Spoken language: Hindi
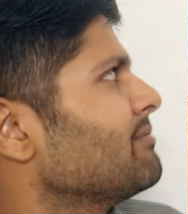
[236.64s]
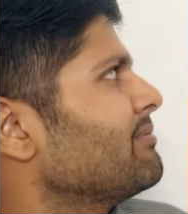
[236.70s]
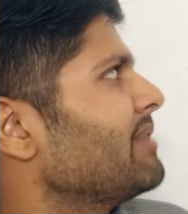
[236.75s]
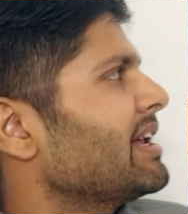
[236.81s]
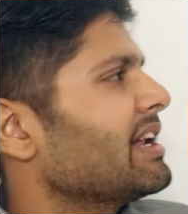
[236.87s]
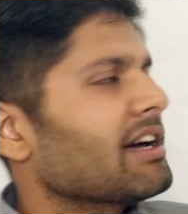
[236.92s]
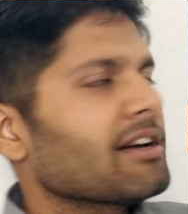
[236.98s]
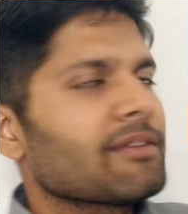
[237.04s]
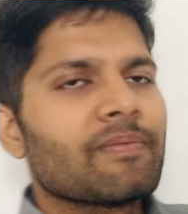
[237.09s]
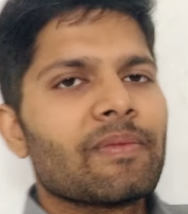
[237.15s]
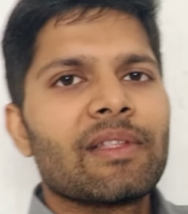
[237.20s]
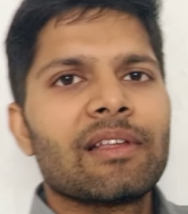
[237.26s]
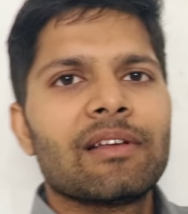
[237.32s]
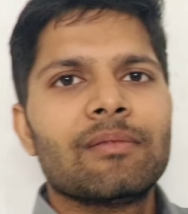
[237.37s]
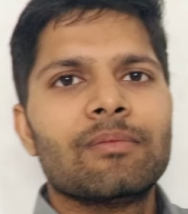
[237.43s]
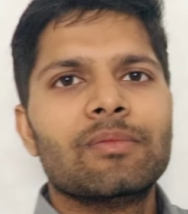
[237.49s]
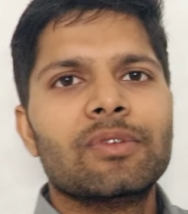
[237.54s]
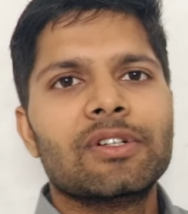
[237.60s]
पहला
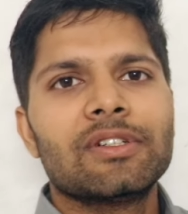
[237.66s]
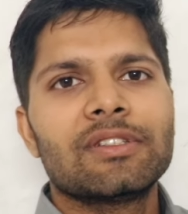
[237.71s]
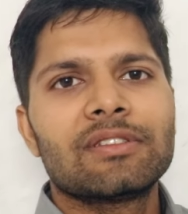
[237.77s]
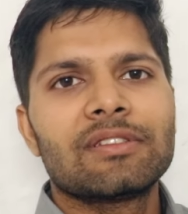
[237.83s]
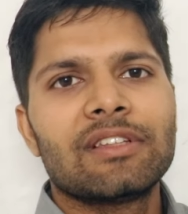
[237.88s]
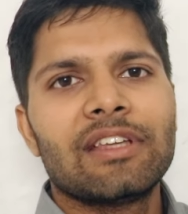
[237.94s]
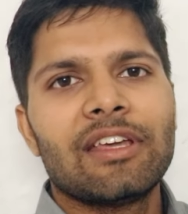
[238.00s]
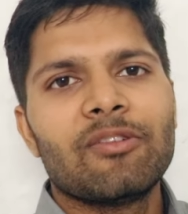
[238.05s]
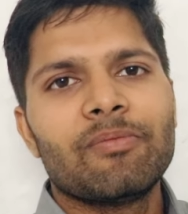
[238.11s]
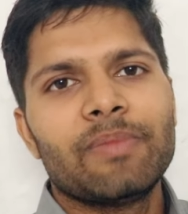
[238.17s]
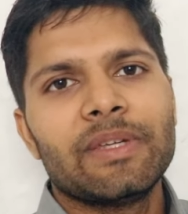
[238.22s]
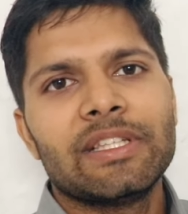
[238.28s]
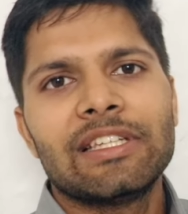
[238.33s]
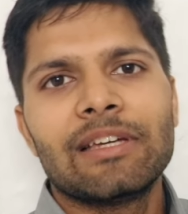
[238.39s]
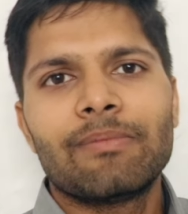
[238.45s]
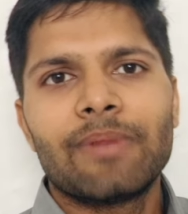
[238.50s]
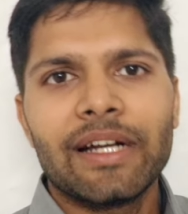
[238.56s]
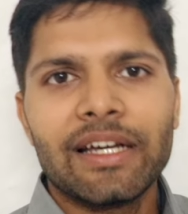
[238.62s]
बोर्ड्स के
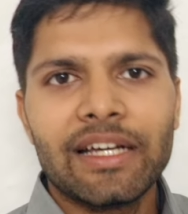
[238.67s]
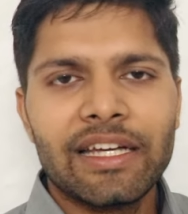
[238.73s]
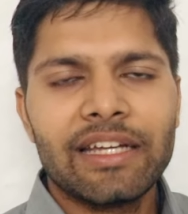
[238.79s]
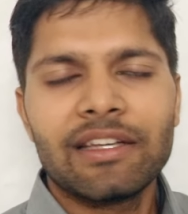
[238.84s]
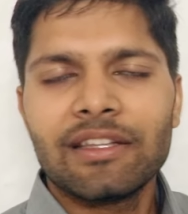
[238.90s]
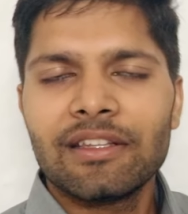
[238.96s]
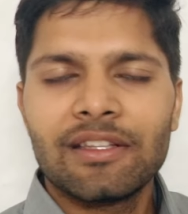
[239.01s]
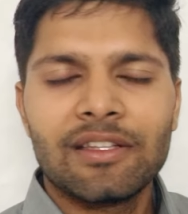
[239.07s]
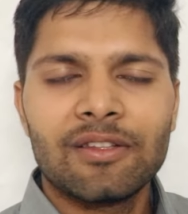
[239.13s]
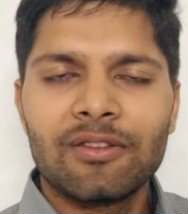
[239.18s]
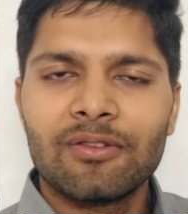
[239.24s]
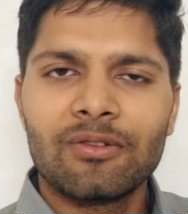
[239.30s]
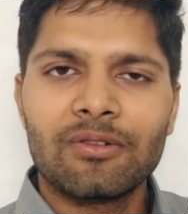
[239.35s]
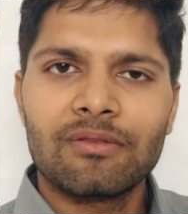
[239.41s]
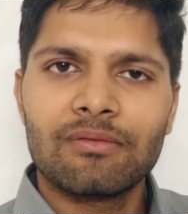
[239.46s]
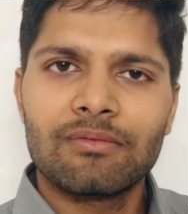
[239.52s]
पीछे पड़ गए तो